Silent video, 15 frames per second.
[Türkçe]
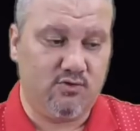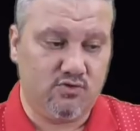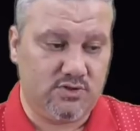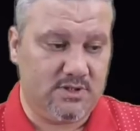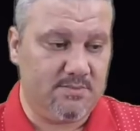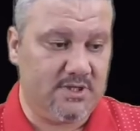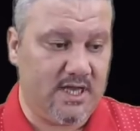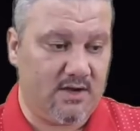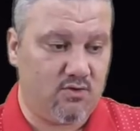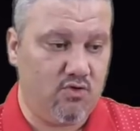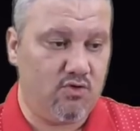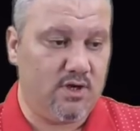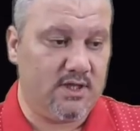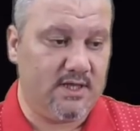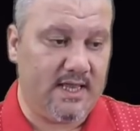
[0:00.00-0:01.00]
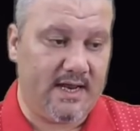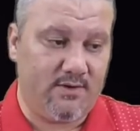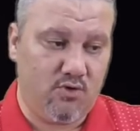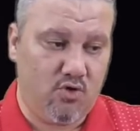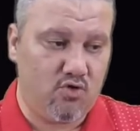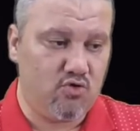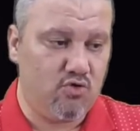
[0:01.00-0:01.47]
120 dakika oynadılar,
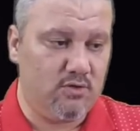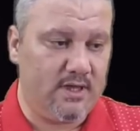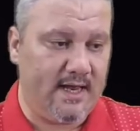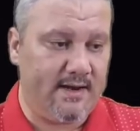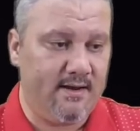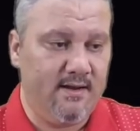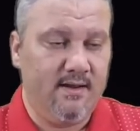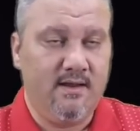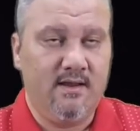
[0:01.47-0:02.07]
yorgunlar.